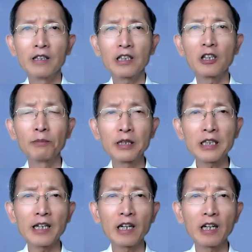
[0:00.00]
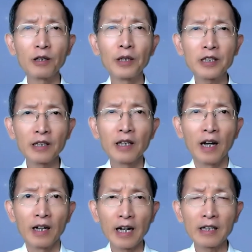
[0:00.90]
叫你们察验何为神
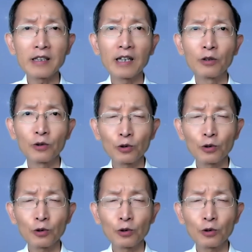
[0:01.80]
良善、